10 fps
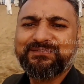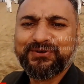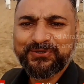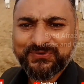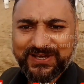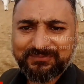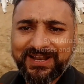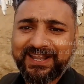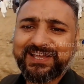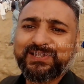वीडियोस वगैरह
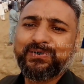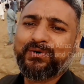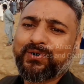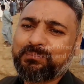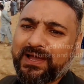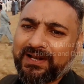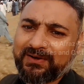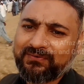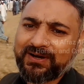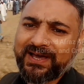बनाने के लिए और बैल
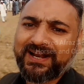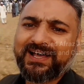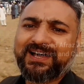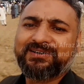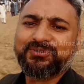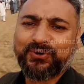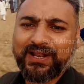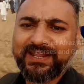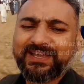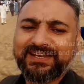वगैरह
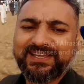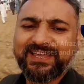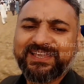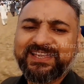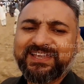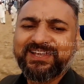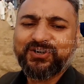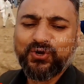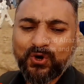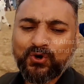दौड़ाने के लिए
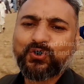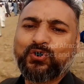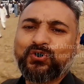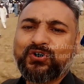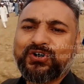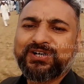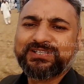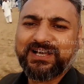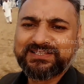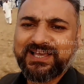लोगों को
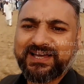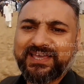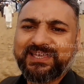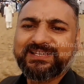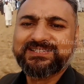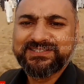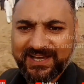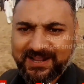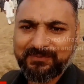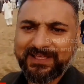यहाँ से आगे जाना